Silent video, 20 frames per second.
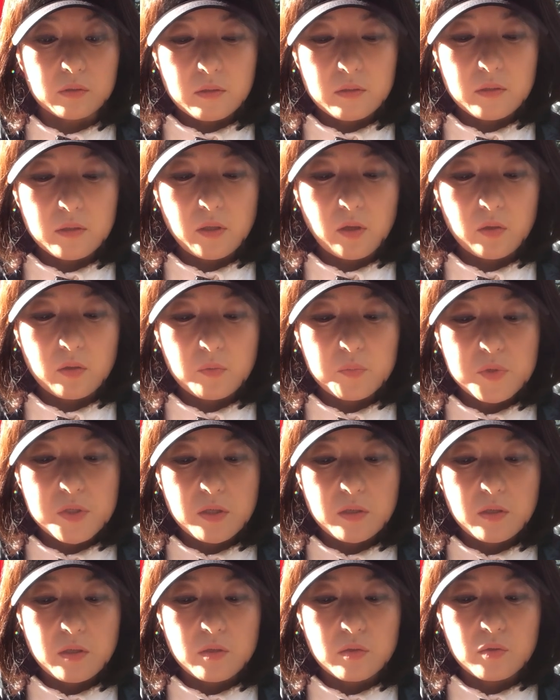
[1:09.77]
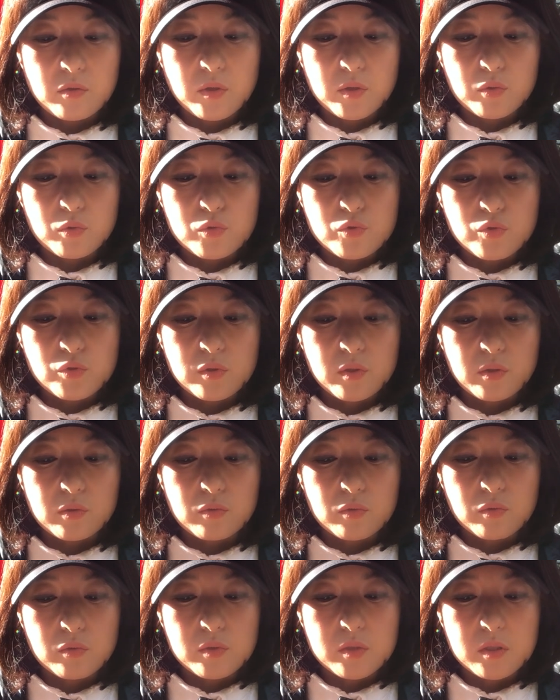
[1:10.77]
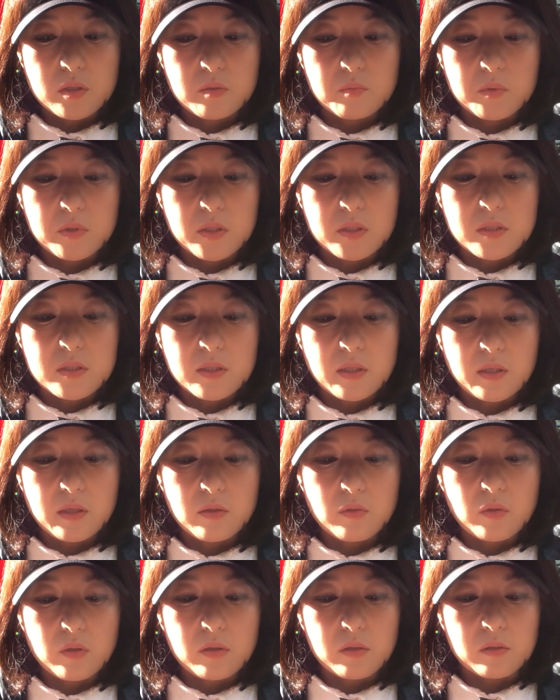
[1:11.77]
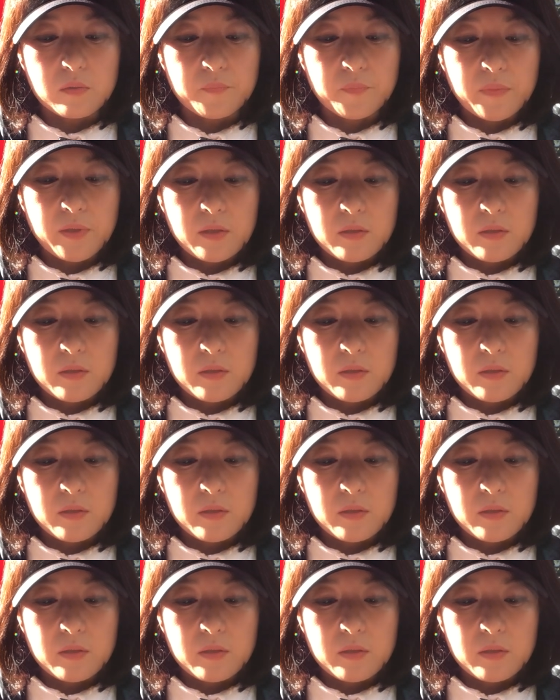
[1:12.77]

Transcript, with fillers: 그리 어렵지 않게 영어에 노출되고 지금은 일상이 되어